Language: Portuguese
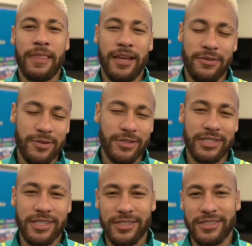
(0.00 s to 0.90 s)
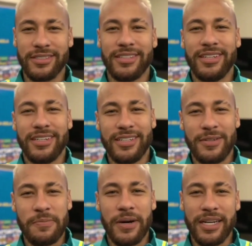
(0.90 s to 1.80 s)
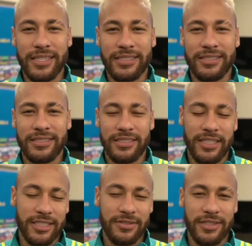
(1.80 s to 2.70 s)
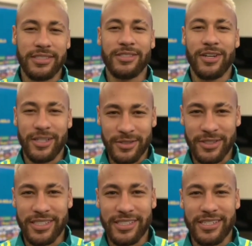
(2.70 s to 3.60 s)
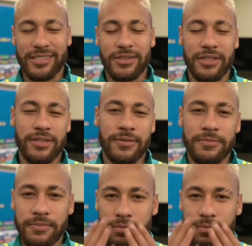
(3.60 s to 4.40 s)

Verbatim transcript: né, que foi o Santos e o Paris, e a gente fez história junto na seleção. Então,